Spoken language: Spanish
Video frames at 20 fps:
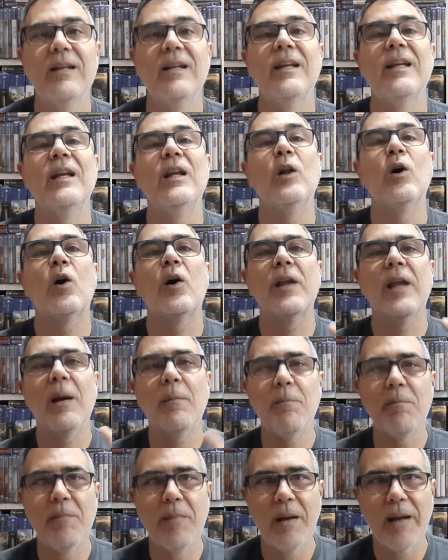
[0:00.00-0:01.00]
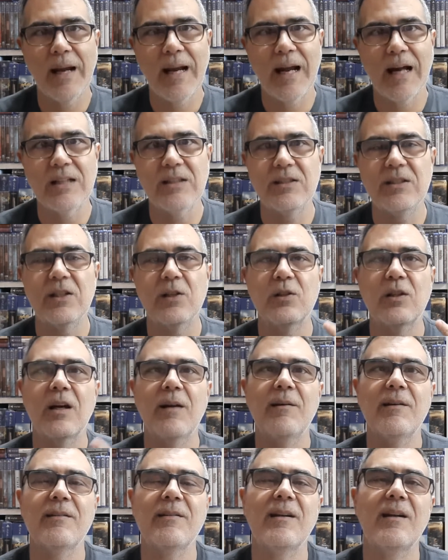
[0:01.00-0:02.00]
Y luego ya me enganché otra
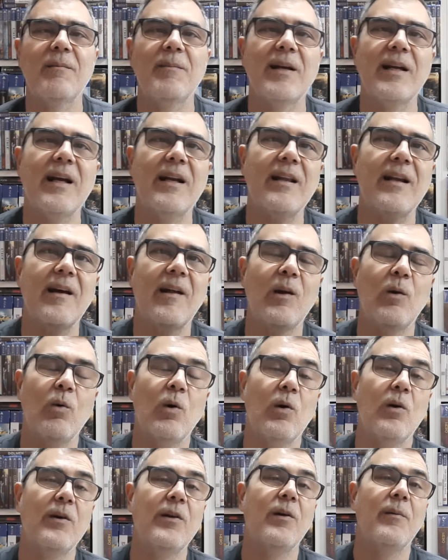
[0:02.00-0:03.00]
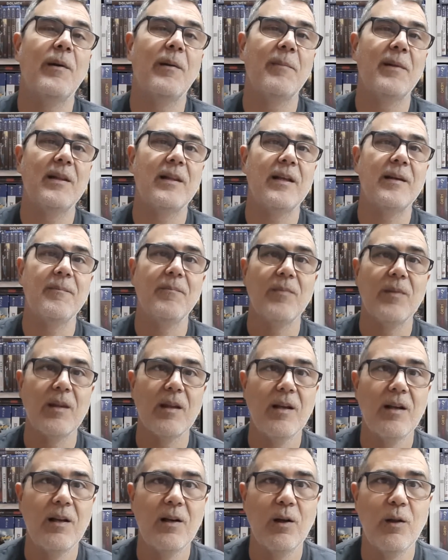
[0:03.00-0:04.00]
vez a la mecánica del juego y obviamente
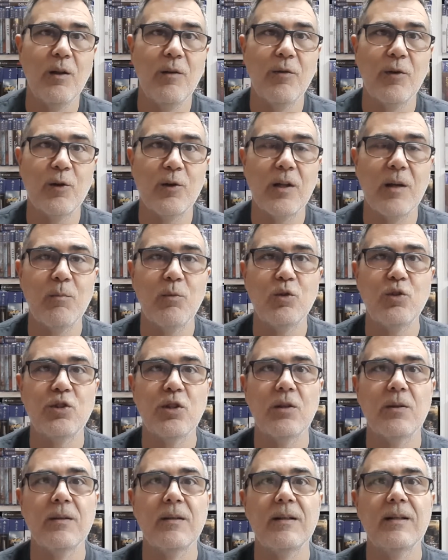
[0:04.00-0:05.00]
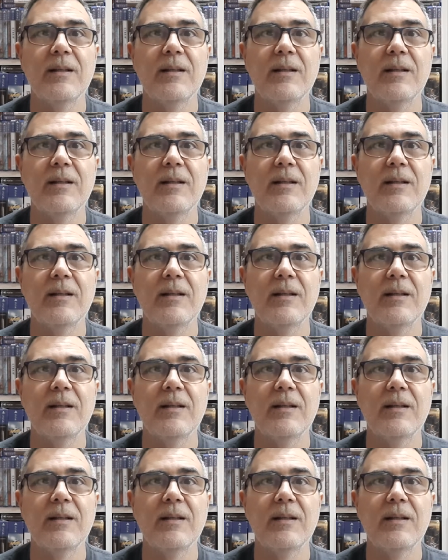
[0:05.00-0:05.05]
lo disfruté mucho.